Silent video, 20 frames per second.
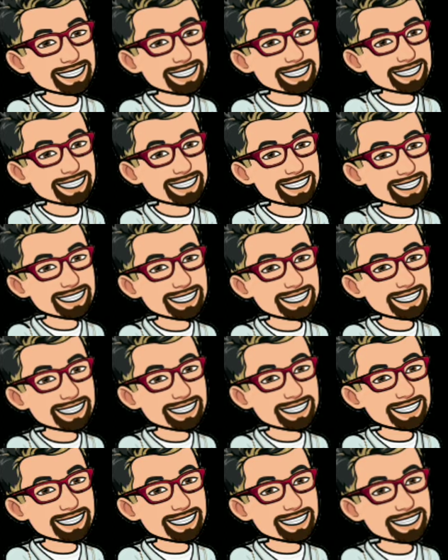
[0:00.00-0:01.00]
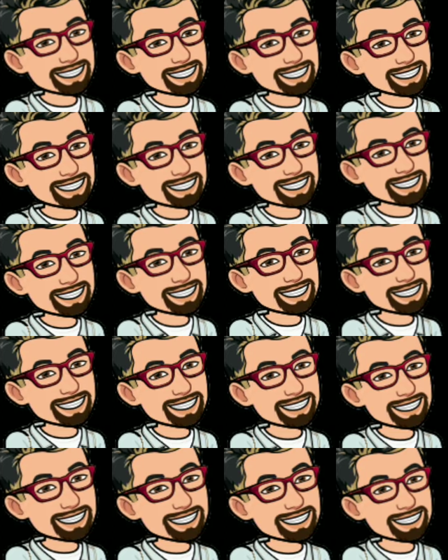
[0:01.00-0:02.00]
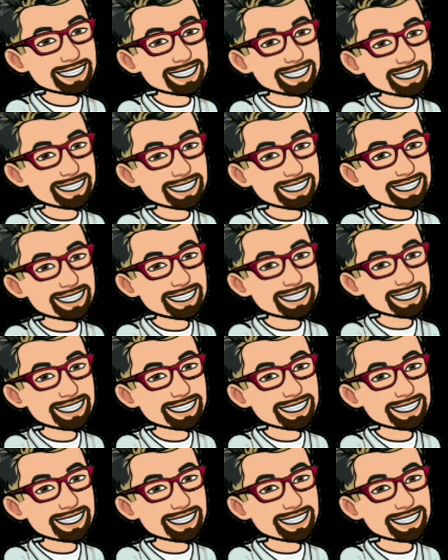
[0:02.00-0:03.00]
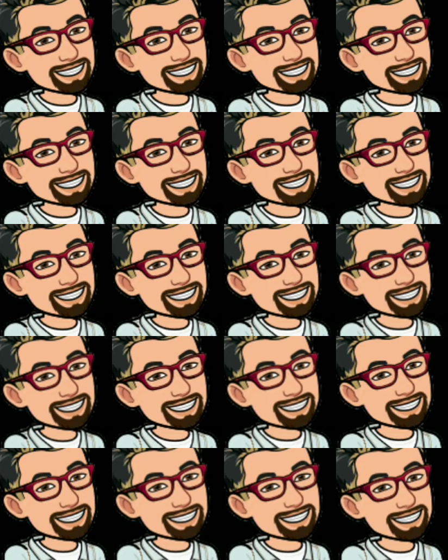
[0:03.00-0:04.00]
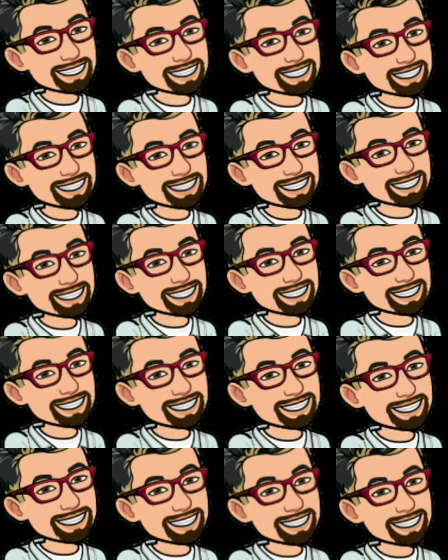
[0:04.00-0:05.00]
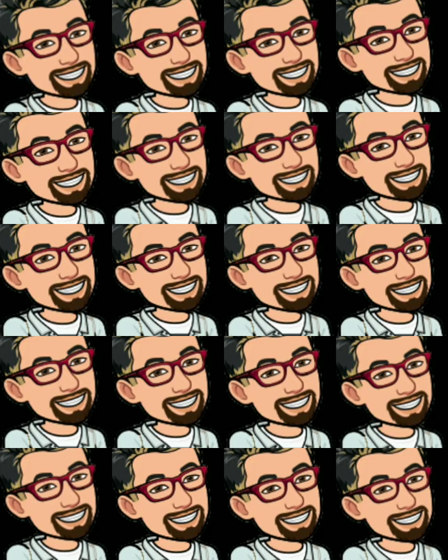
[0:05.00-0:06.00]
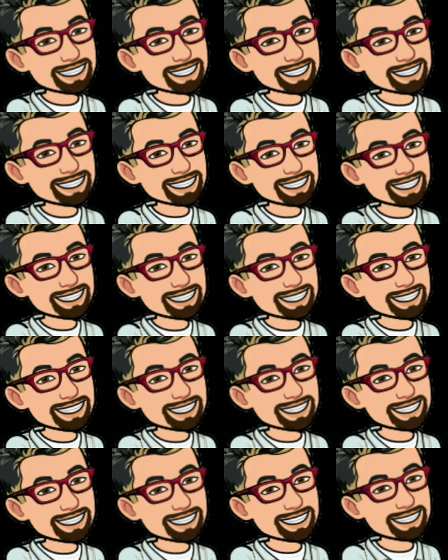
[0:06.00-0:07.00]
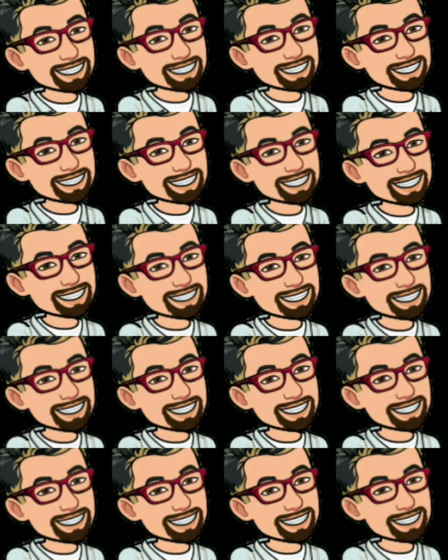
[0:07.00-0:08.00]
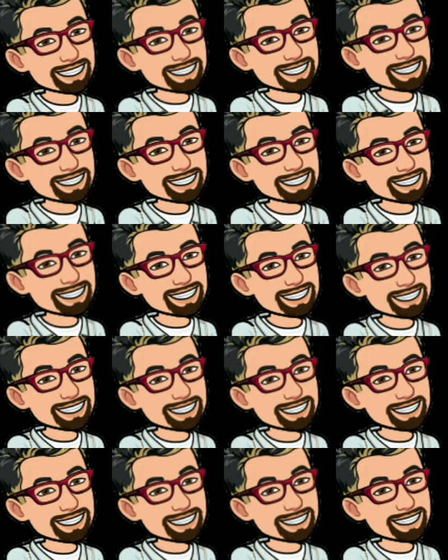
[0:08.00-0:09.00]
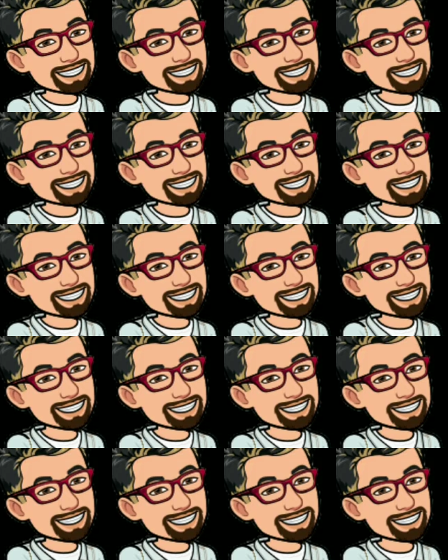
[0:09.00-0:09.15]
And ongoing na yung kanyang whitelisting. So, nag-start siya nung uh, October 10 and mag end siya ng October 24. Okay?